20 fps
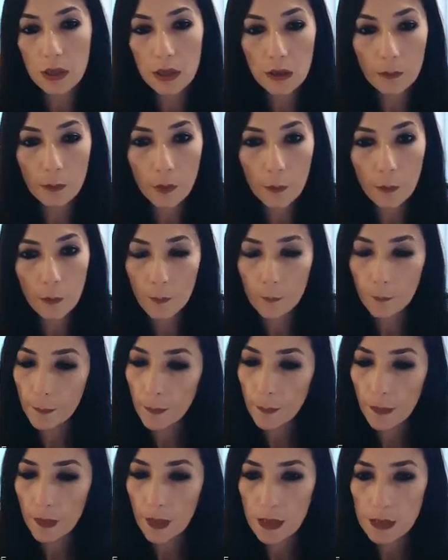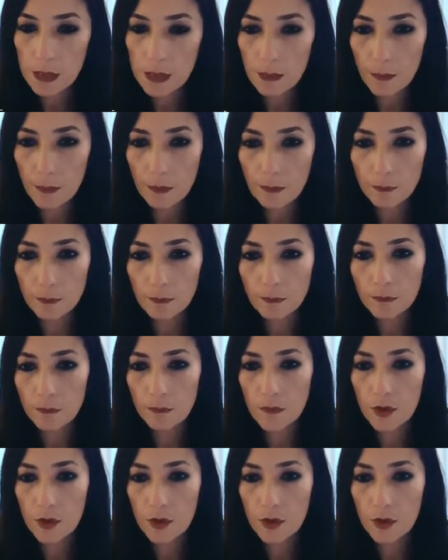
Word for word: dedim ama neyse ben